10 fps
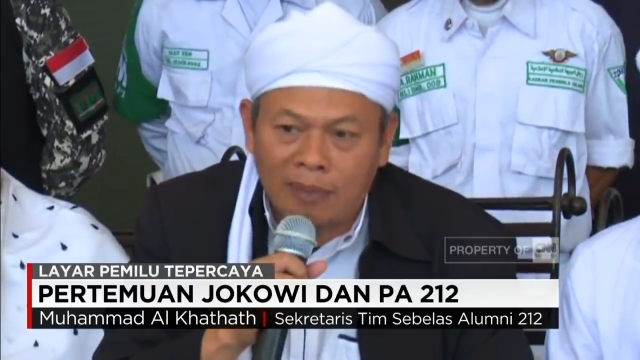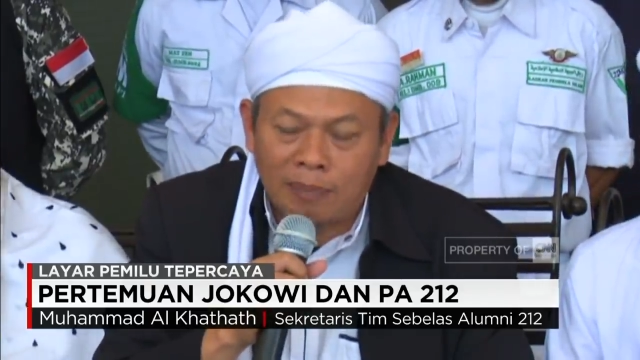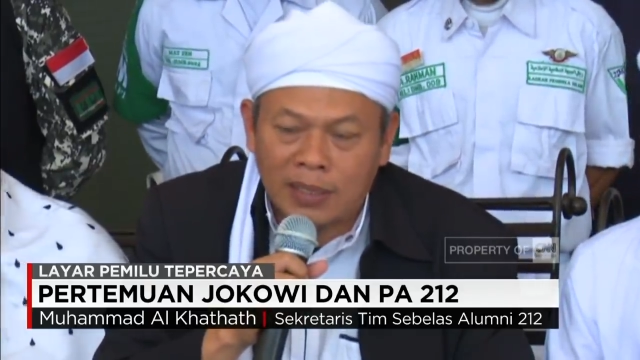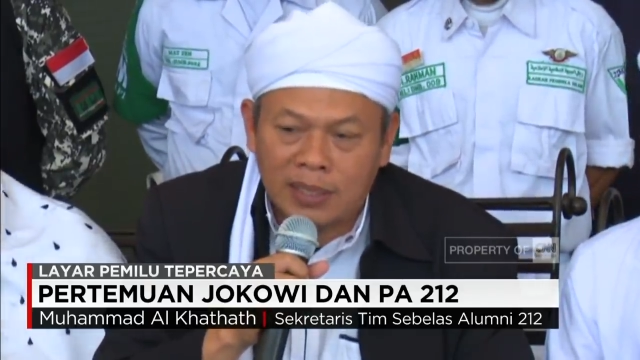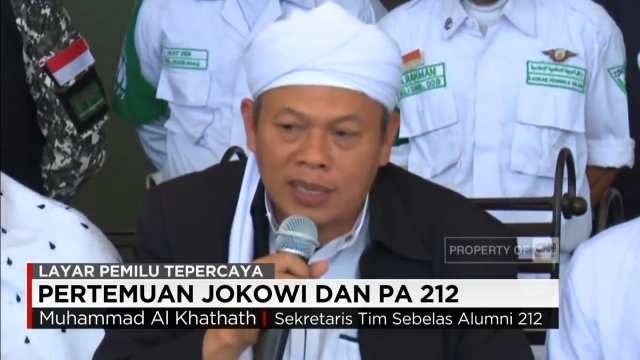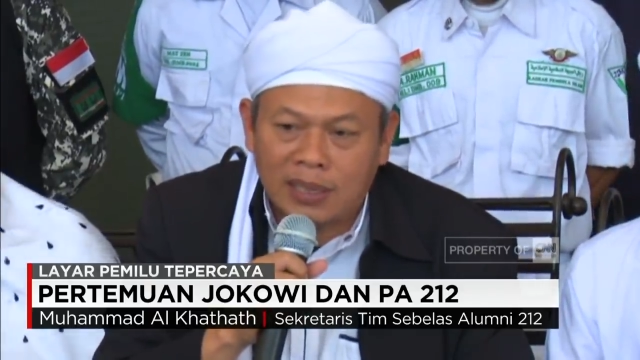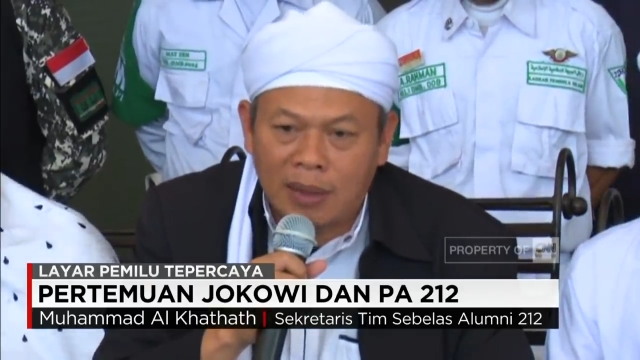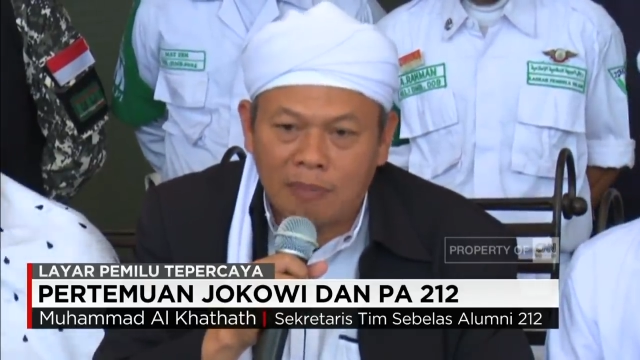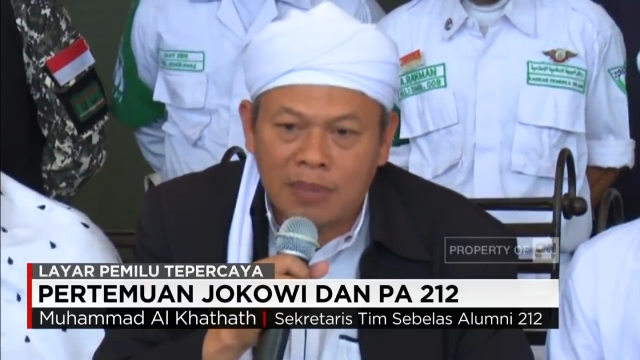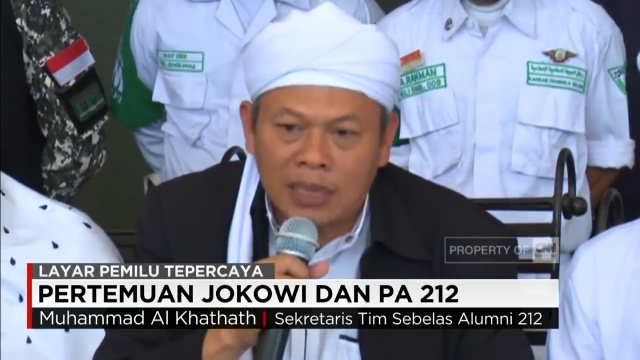yang pasti
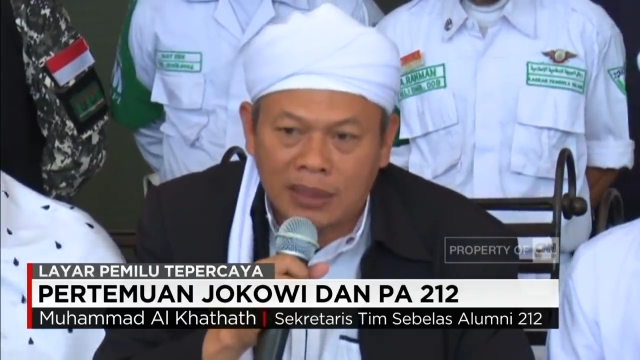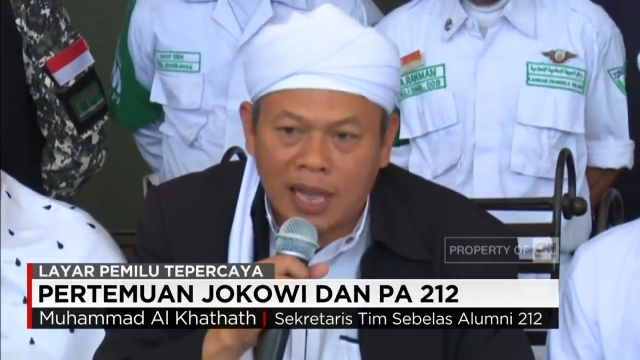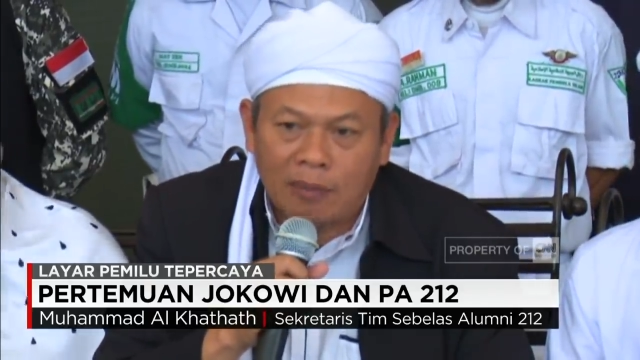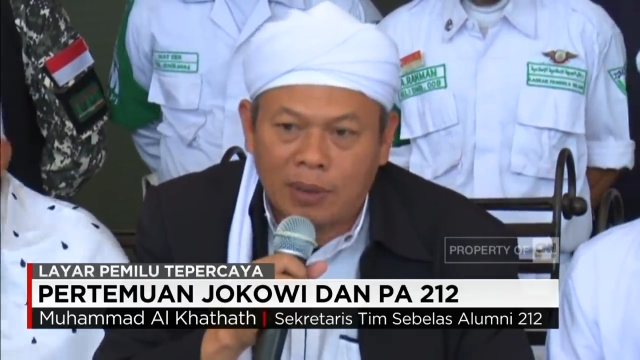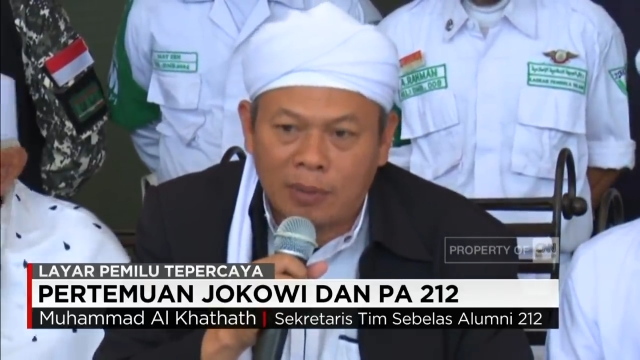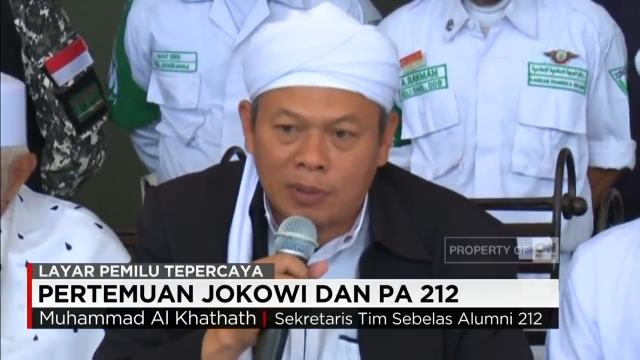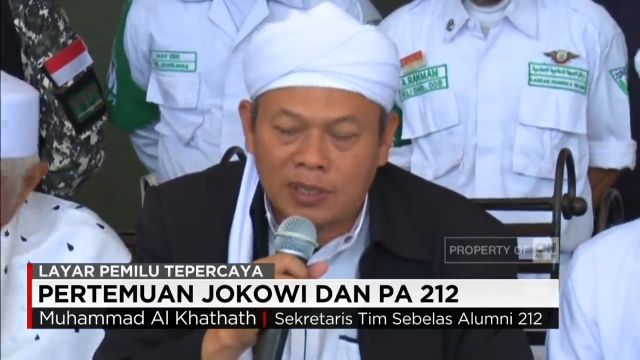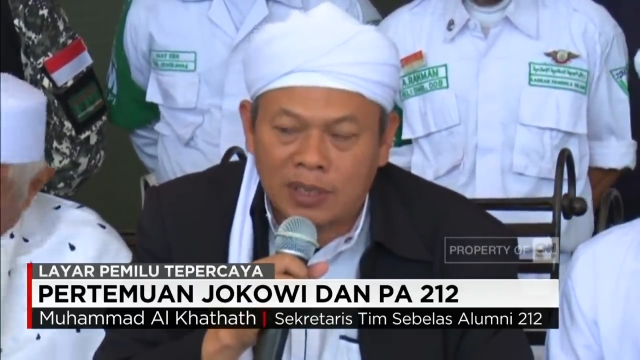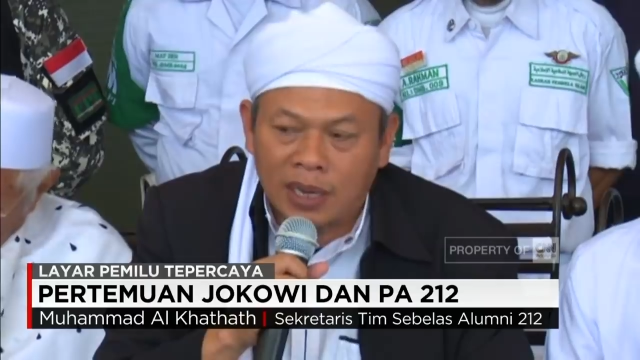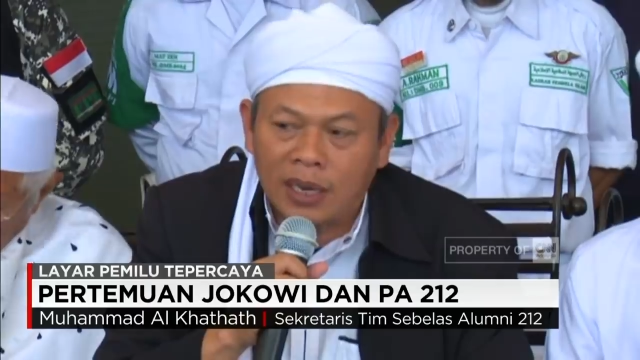kita minta kepada
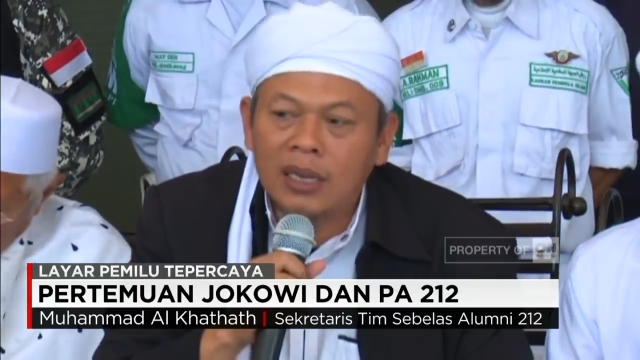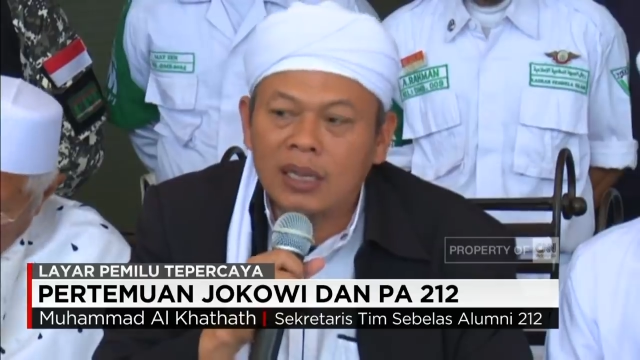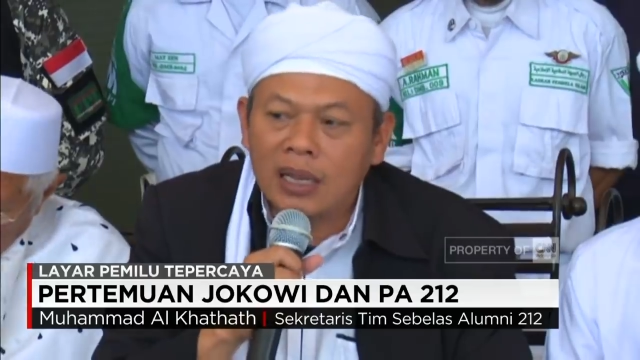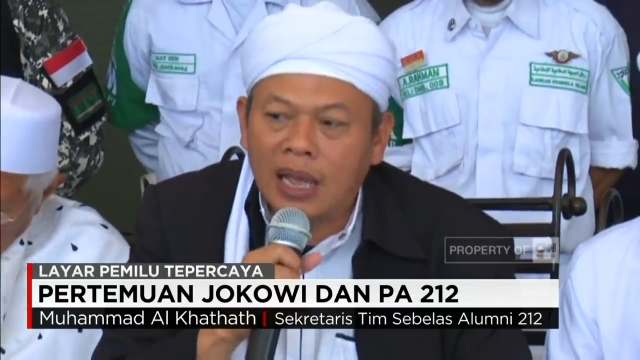presiden